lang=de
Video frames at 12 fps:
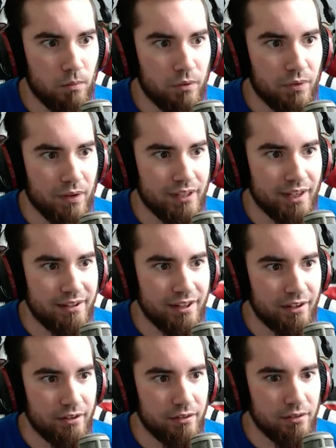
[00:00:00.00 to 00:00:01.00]
Was war das
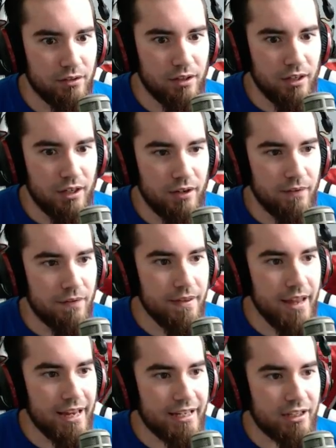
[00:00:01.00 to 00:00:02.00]
denn?
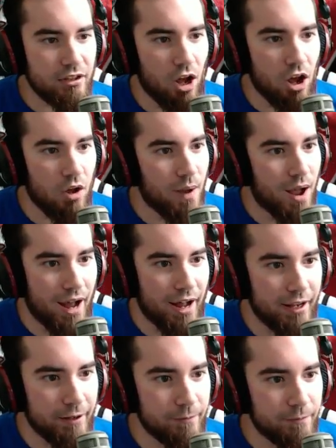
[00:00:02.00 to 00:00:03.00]
Nicht
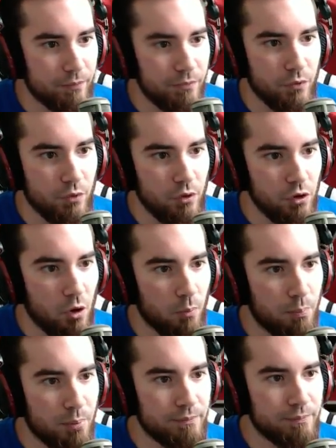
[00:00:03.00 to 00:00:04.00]
nochmal. Nope.
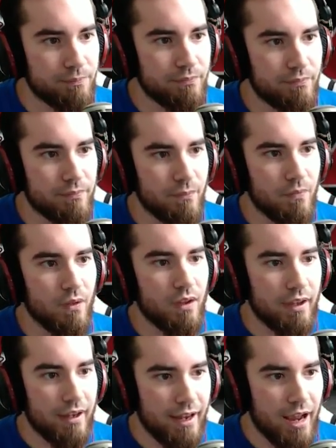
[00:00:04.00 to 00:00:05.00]

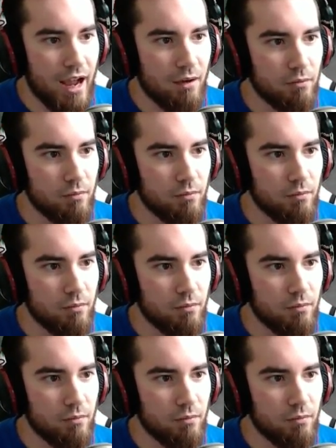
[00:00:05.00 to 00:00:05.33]
Ja.